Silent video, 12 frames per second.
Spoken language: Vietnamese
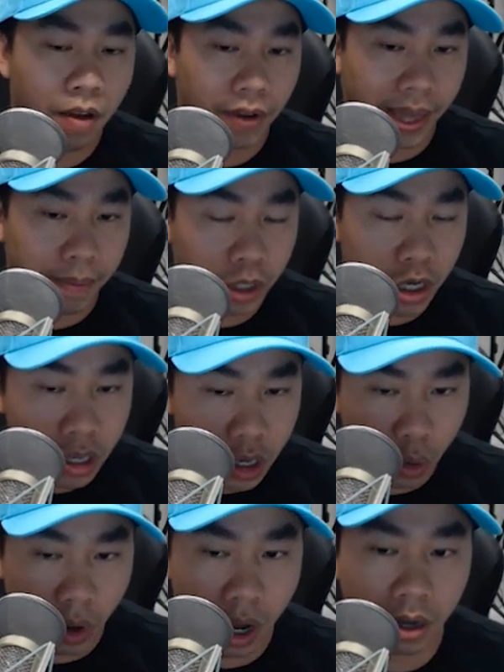và thậm chí
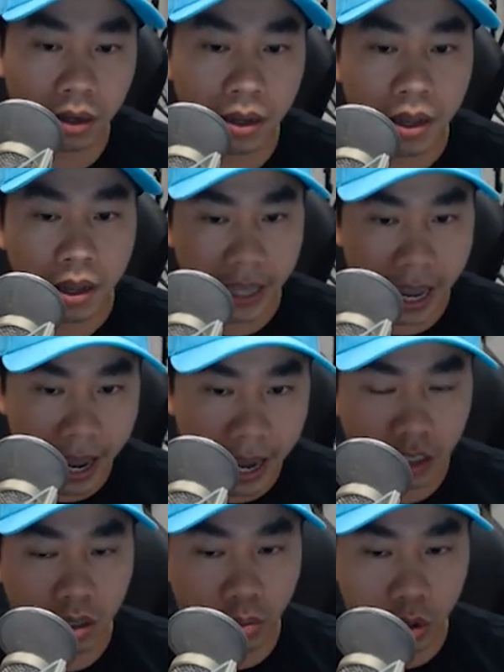nhiều hơn 10x
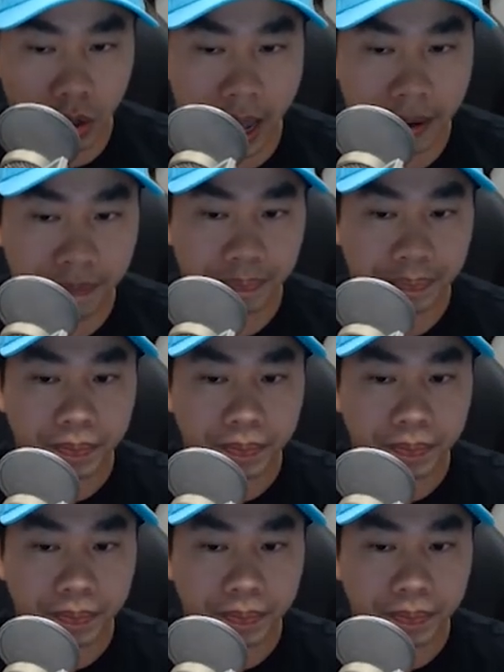trong tương lai.